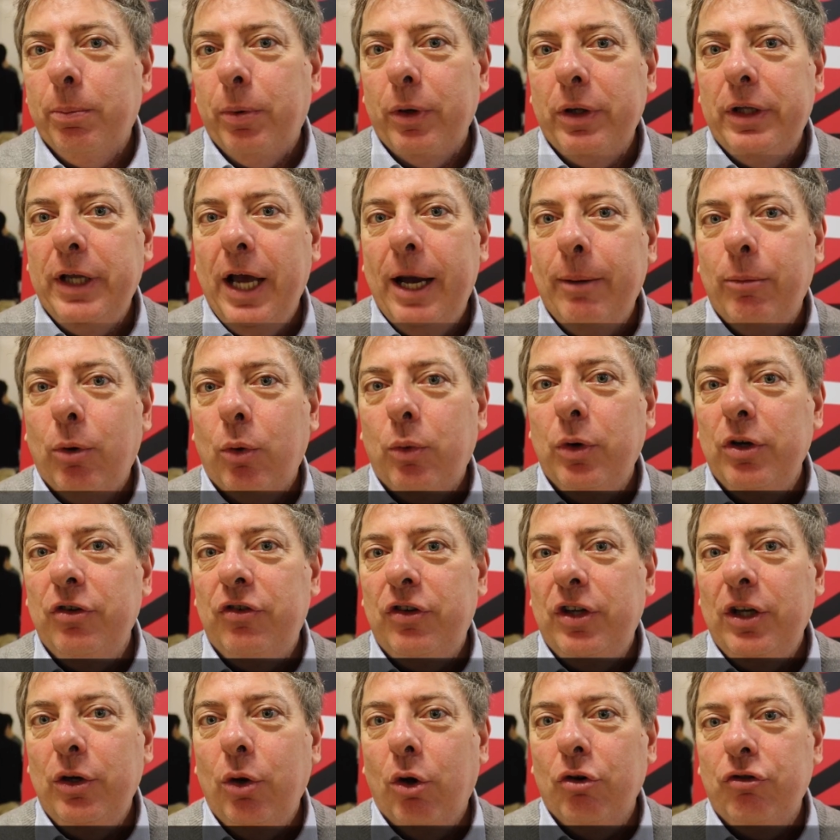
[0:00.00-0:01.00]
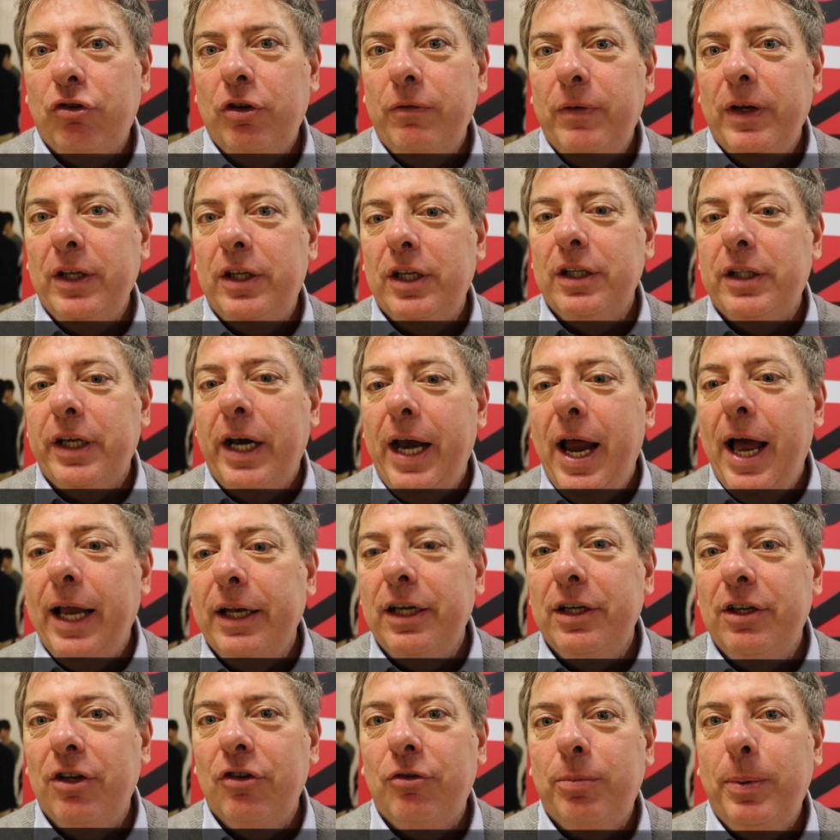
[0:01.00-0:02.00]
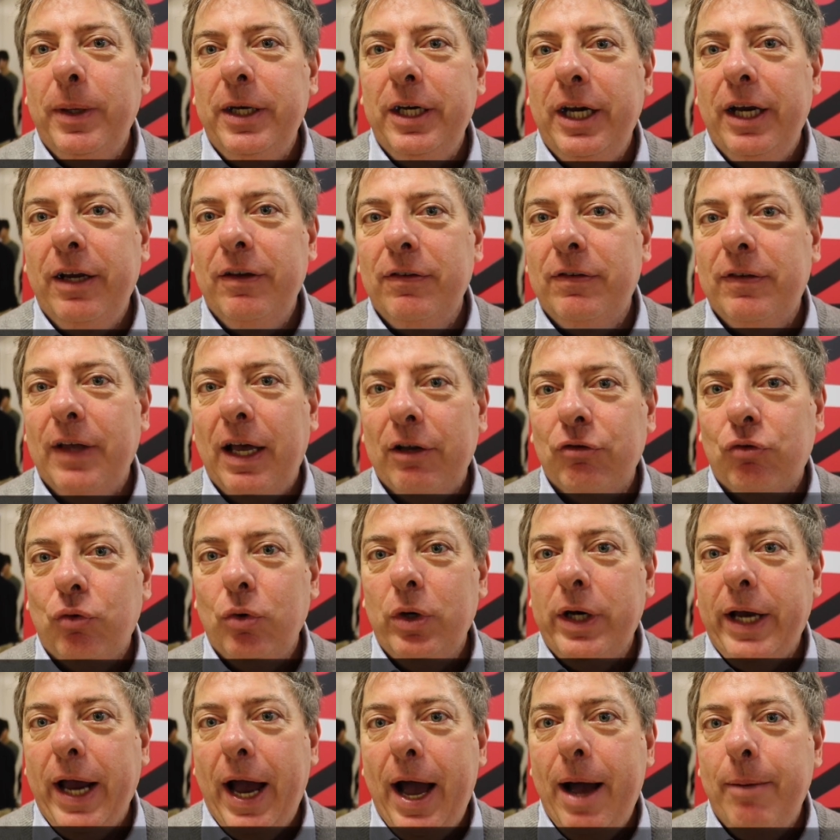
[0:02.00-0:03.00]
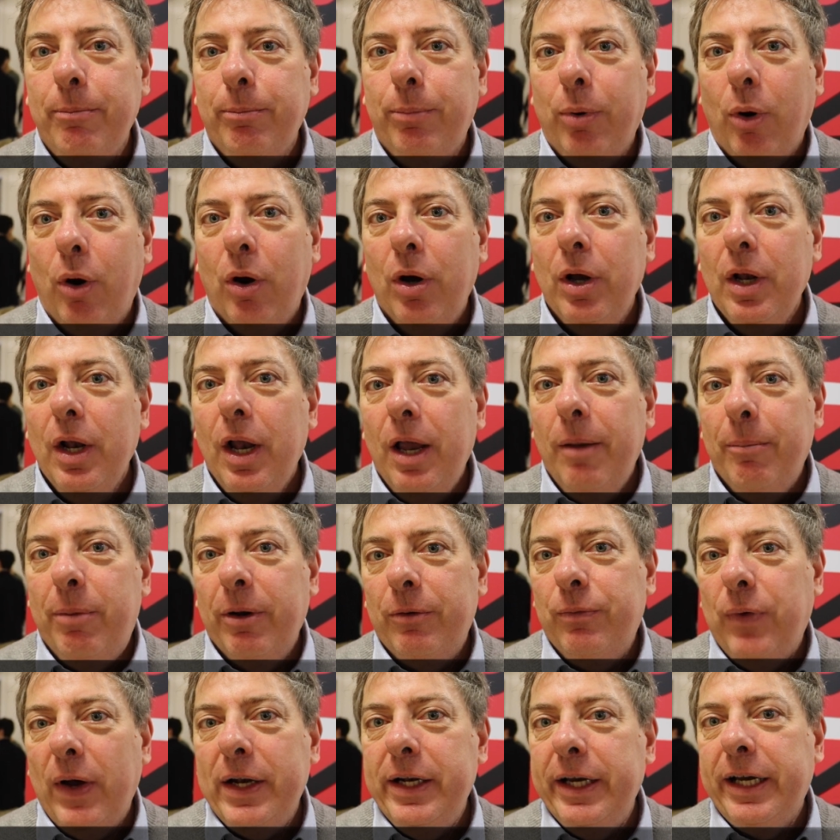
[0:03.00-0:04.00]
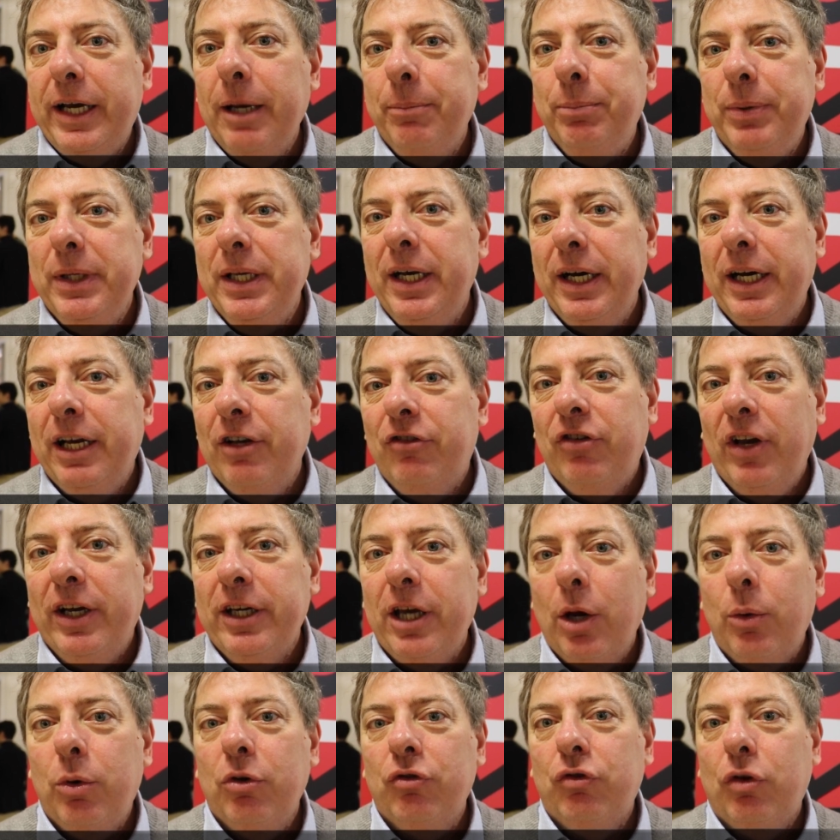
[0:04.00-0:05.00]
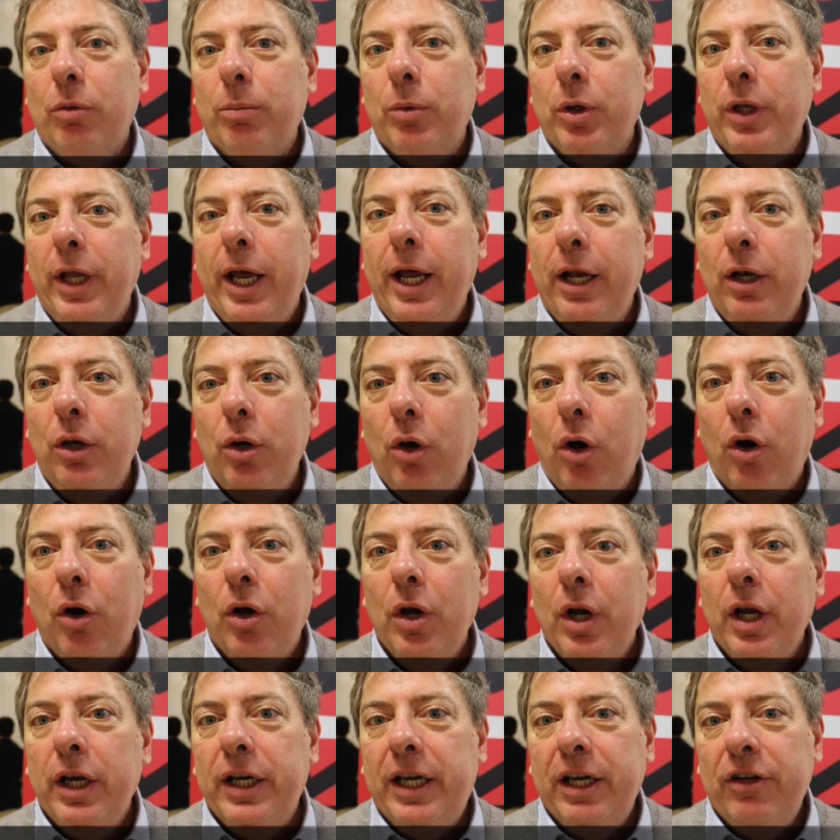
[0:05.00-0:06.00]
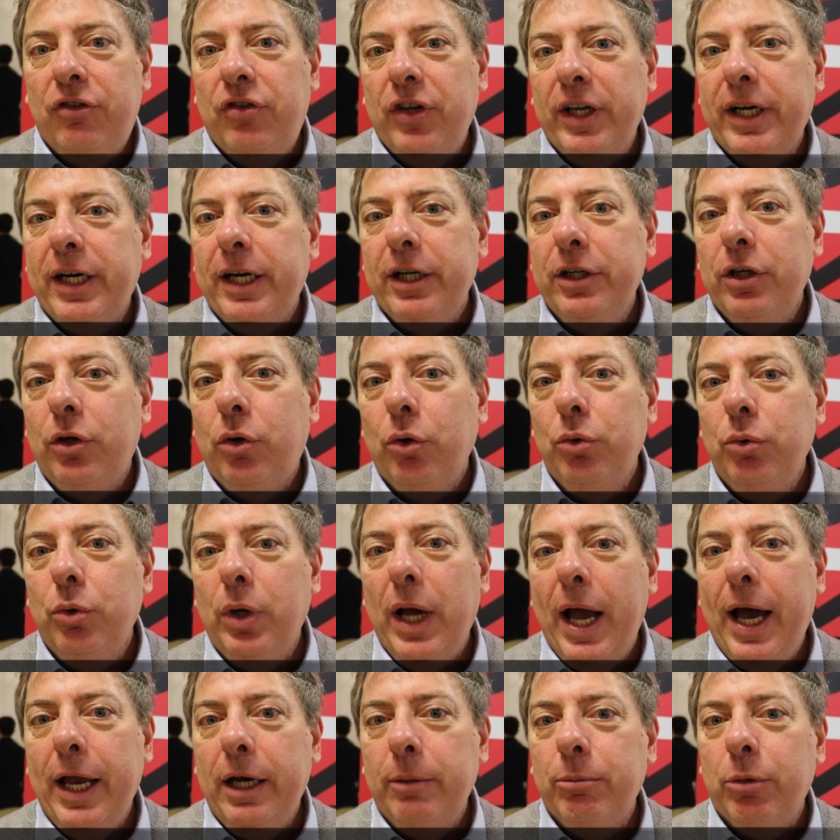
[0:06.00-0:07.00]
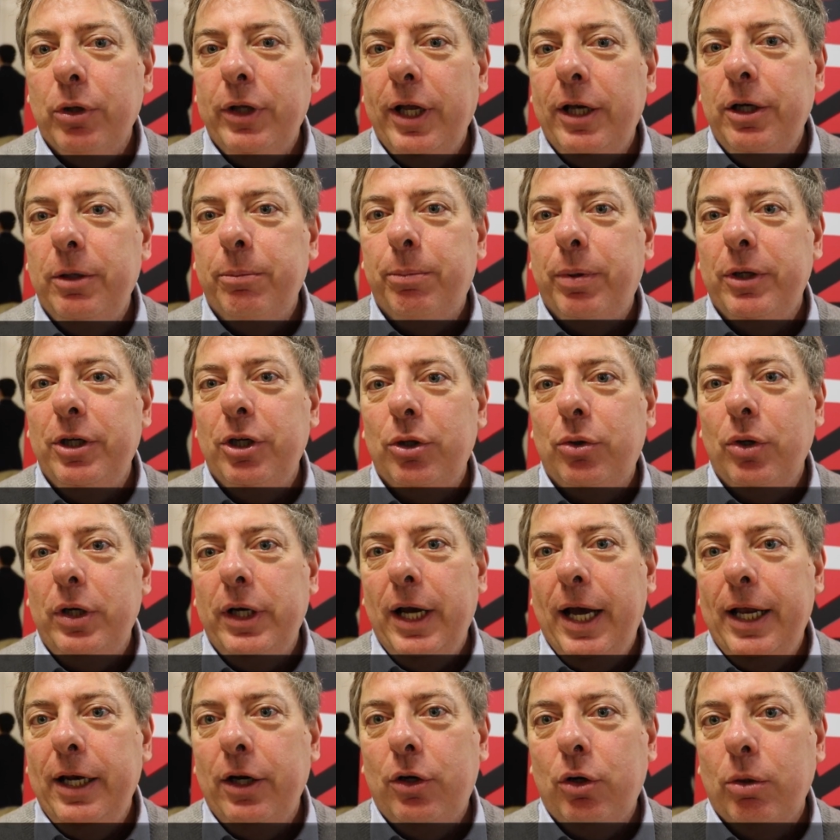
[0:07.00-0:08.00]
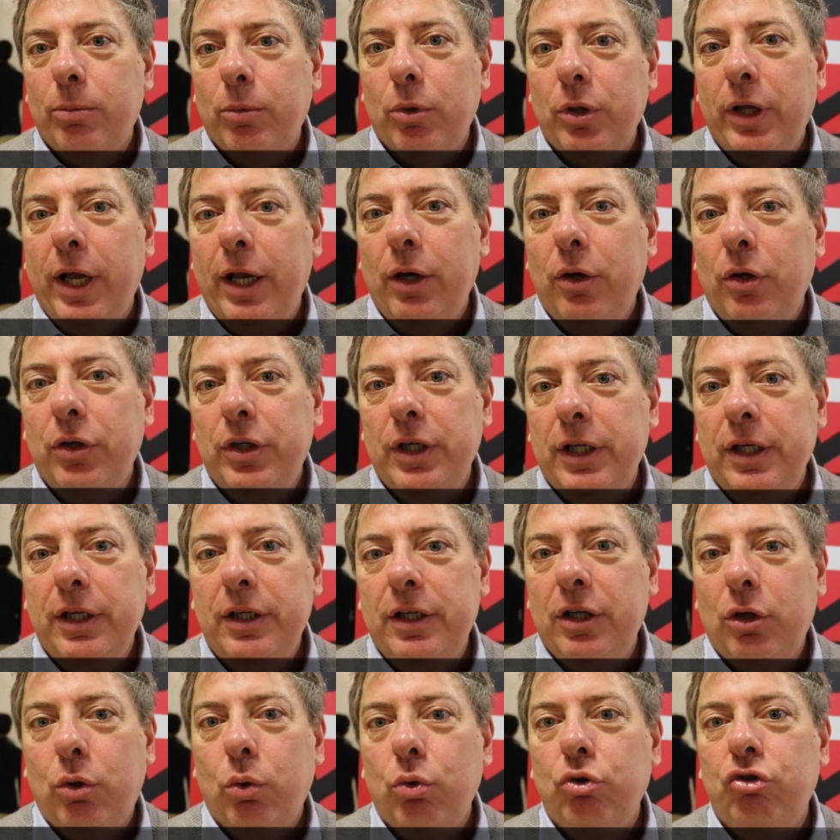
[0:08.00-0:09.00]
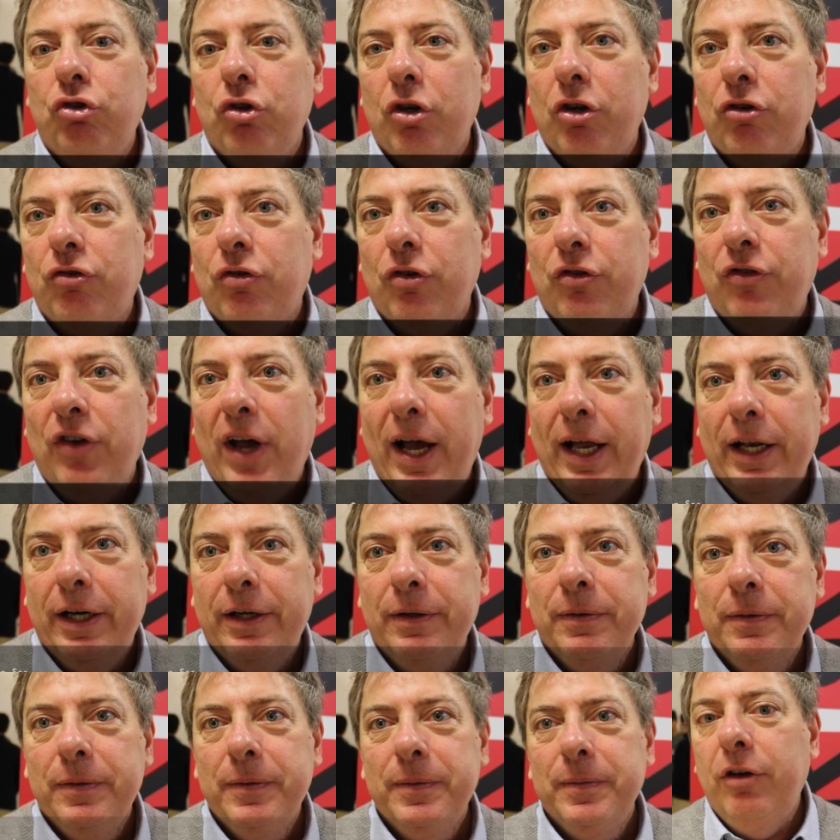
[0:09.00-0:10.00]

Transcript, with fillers: portiamo questi nostri 23 anni di esperienza sul campo per fargli capire che c'è anche questo modello che cerca di coniugare il modello imprenditoriale col modello di inclusione sociale.